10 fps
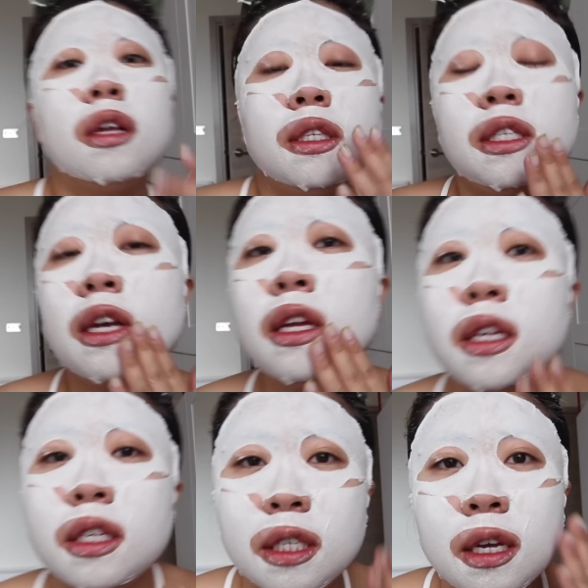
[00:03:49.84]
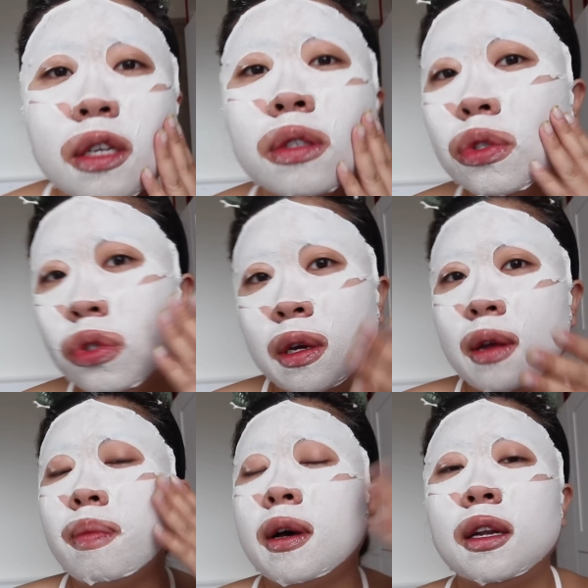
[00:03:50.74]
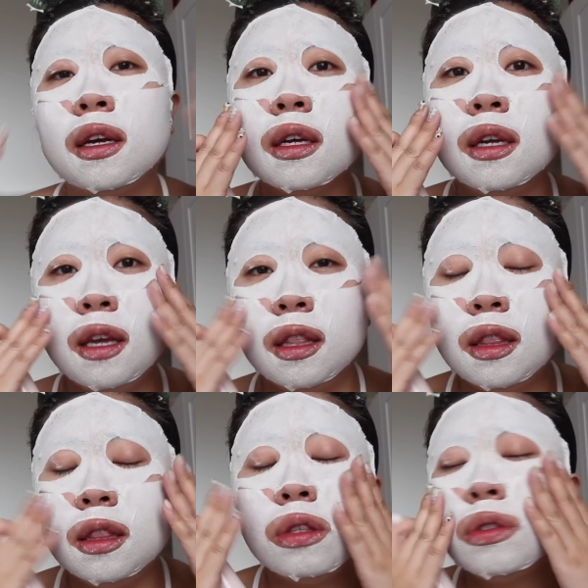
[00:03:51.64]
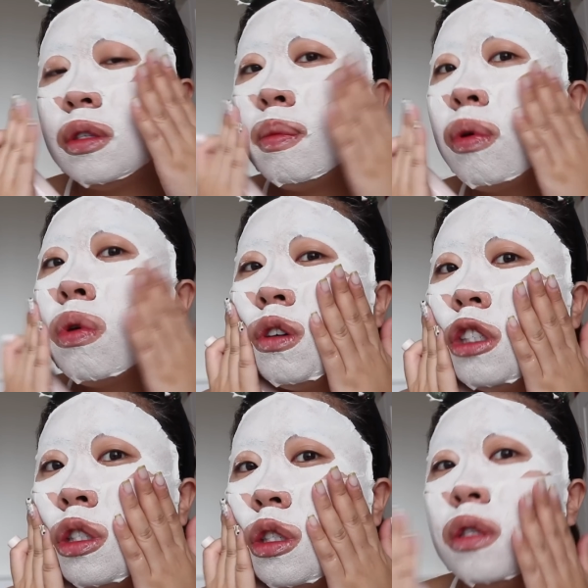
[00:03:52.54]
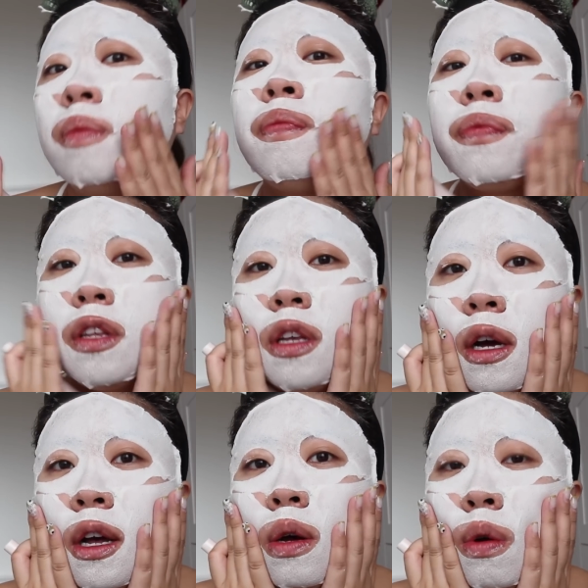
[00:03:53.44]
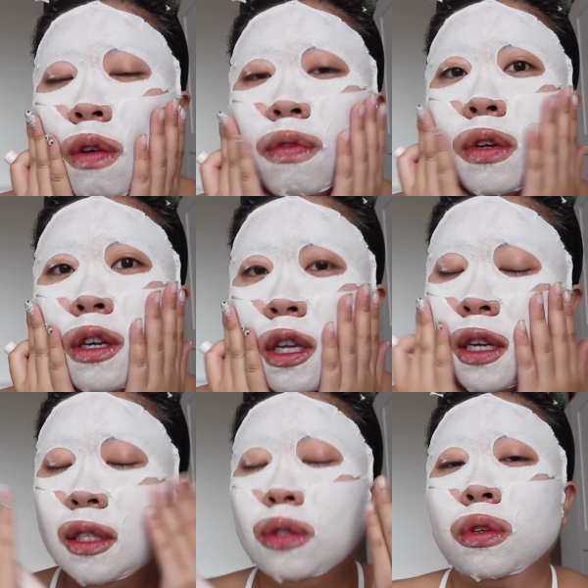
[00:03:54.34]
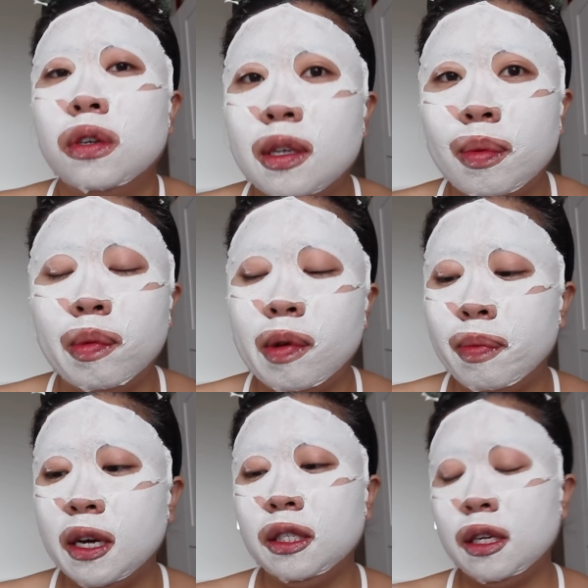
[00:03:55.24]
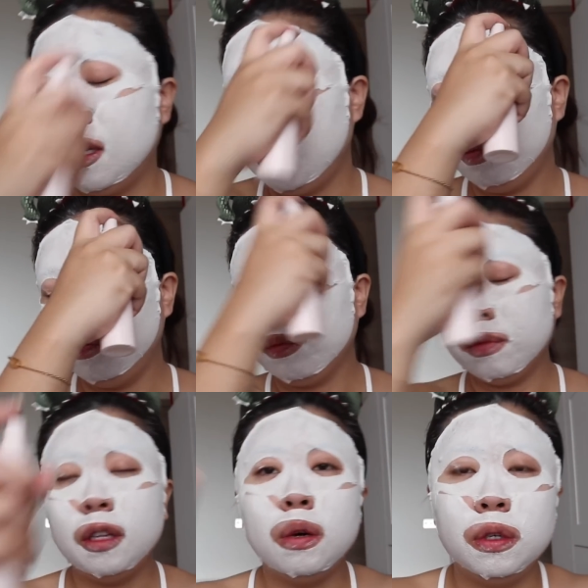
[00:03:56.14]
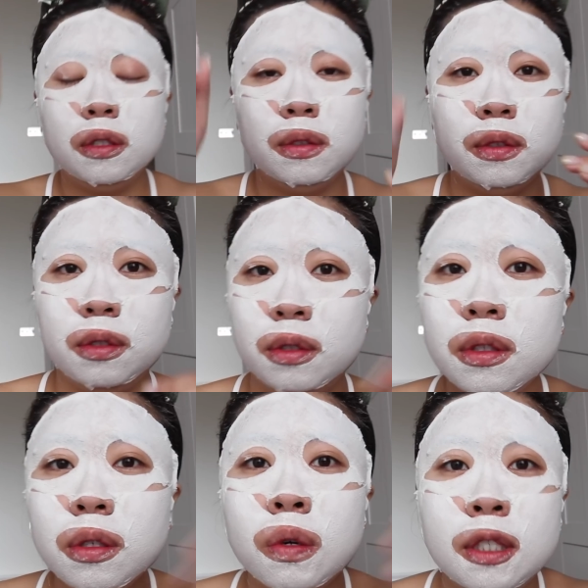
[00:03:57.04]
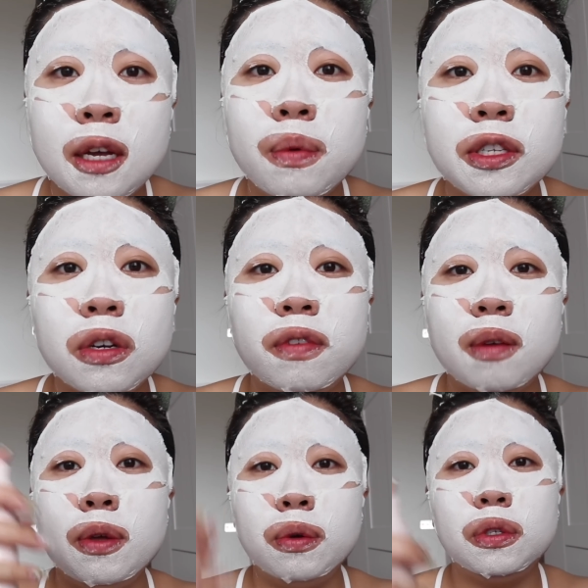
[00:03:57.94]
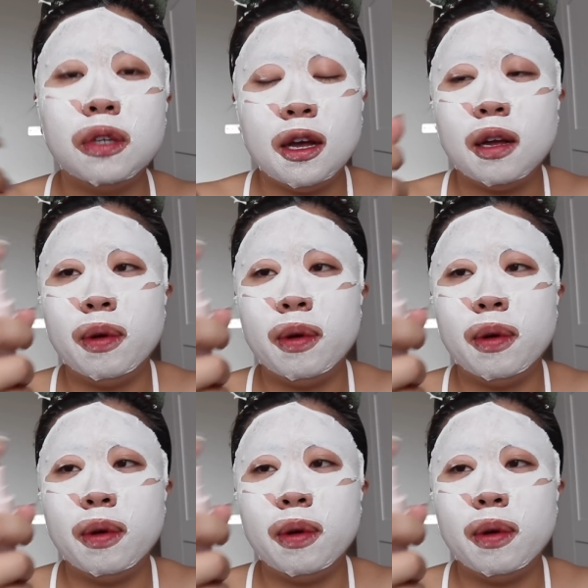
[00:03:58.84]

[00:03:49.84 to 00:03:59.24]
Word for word: 建议你先用水把那个脸就是泼湿，让它恢复那个弹性度以后，再慢慢拔下来。那我我现在为求方便，我就拿一个